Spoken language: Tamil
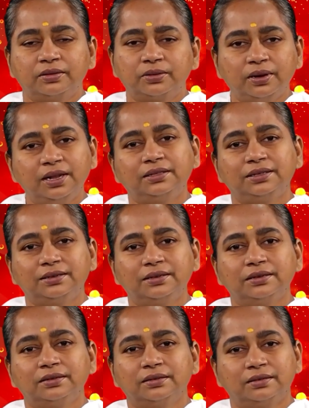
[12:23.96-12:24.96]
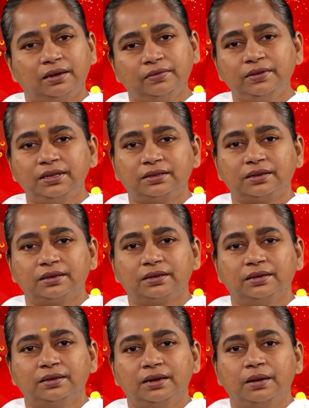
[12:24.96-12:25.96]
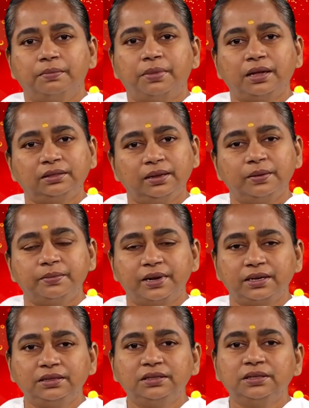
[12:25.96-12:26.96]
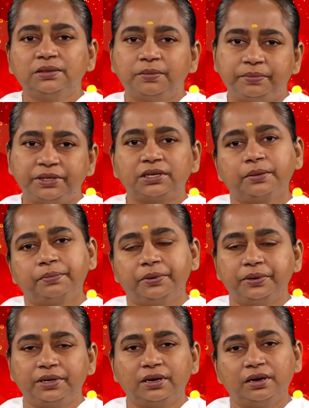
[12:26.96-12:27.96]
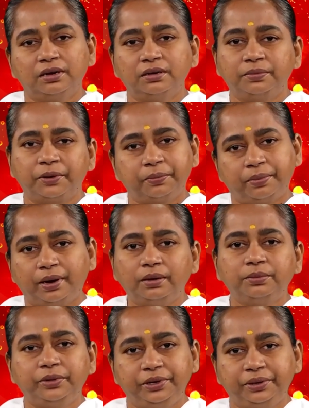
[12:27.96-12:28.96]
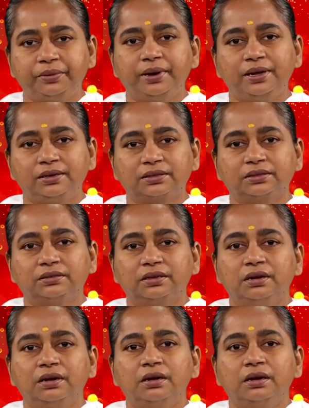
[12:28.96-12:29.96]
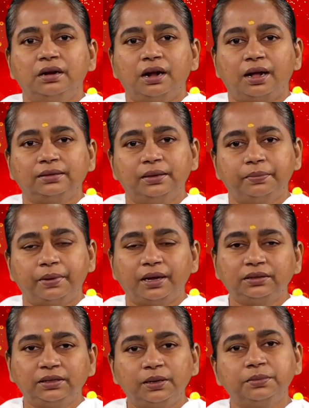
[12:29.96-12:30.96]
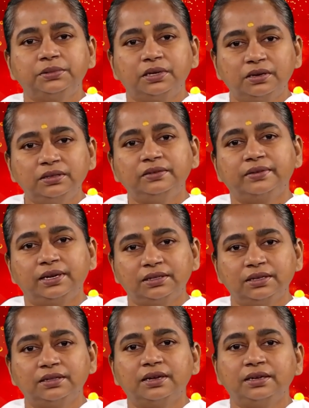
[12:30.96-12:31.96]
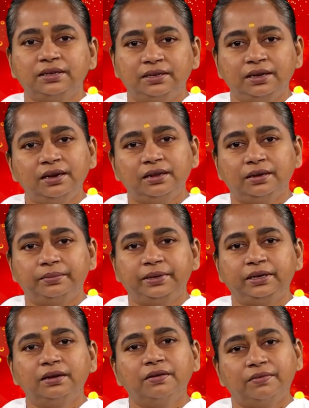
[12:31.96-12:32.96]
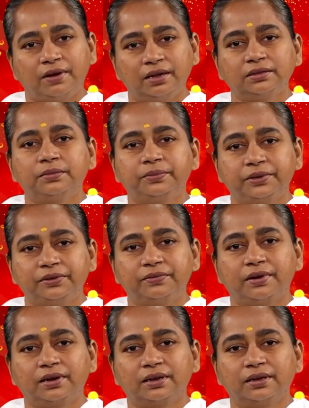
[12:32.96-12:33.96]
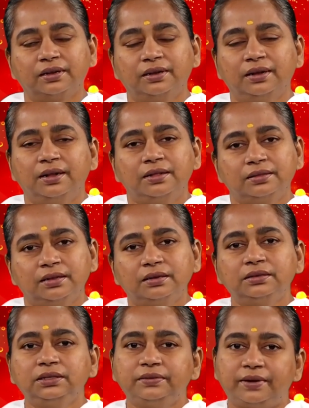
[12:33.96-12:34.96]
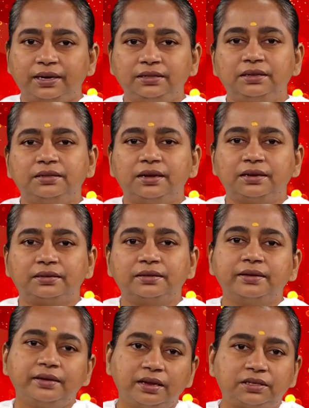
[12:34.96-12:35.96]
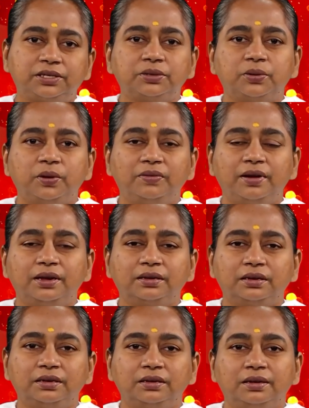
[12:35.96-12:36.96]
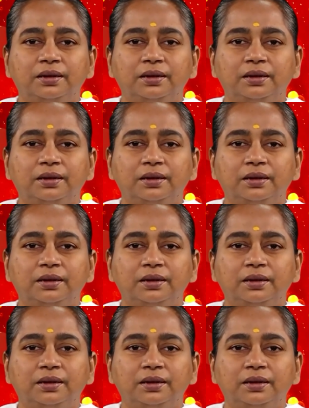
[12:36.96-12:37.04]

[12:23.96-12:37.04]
சொல்லாதீங்க அவ்வளோதான் பாத்திரம் மறிந்து பிச்சை போடுங்கள்னு ஒரு பழமொழி கூட இருக்கு அந்த பாத்திரம் தகுதி வாய்ந்ததா இல்லை அப்படின்னா வாதம் பண்ணுவாங்க தகுதி வாய்ந்ததா இருந்தா ஏற்றுக்கொள்வார்கள்